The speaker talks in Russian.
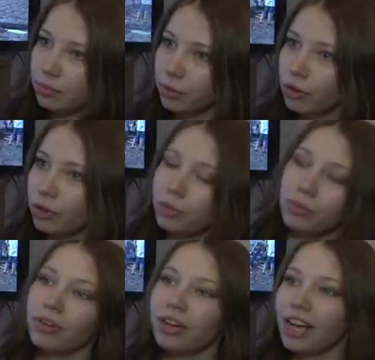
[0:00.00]
было очень
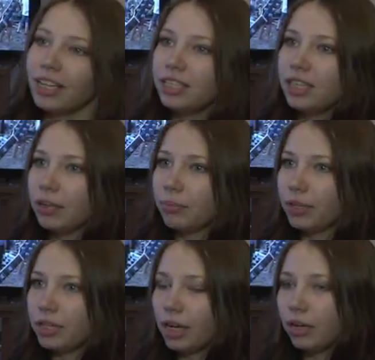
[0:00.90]
много гостей.
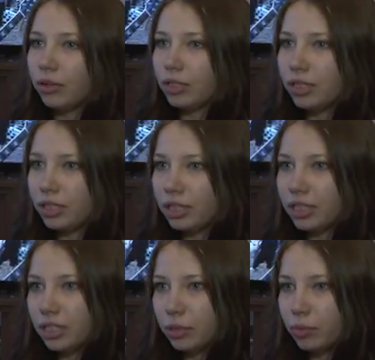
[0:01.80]
Приезжали гости из
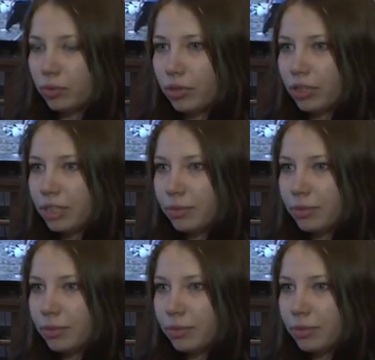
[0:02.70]
Екатеринбурга, из